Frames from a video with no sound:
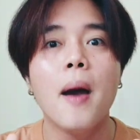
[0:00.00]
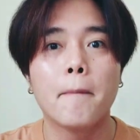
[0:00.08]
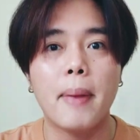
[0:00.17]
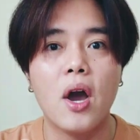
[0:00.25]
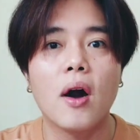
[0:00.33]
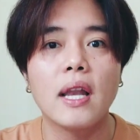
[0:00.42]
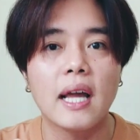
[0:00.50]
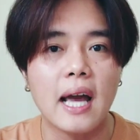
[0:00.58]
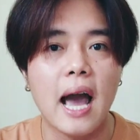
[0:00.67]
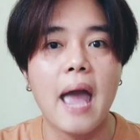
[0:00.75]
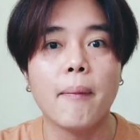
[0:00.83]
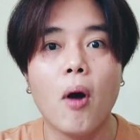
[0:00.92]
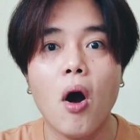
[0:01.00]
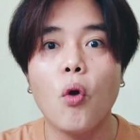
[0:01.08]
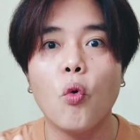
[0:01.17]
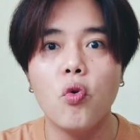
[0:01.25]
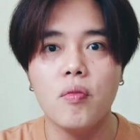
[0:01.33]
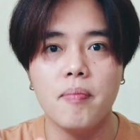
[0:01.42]
ไปออกกำลังกายเพราะ
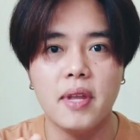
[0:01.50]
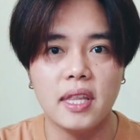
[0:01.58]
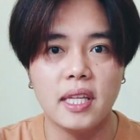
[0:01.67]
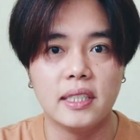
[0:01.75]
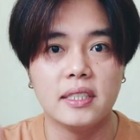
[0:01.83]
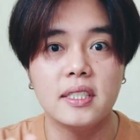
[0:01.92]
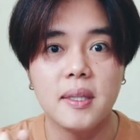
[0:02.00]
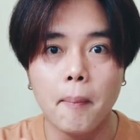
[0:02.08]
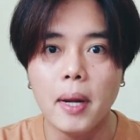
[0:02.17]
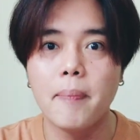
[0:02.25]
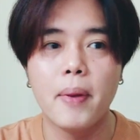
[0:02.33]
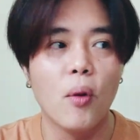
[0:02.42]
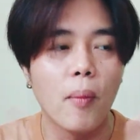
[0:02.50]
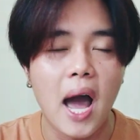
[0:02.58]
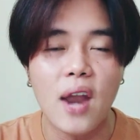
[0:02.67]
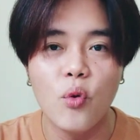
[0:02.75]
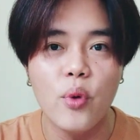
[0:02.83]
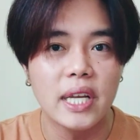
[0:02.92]
คุณมีสิทธิ์ที่จะมึนไปลงคา
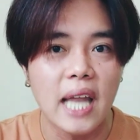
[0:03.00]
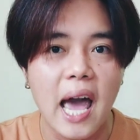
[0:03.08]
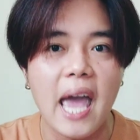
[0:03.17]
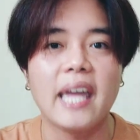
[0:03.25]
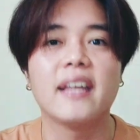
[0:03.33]
ร์วิ่งได้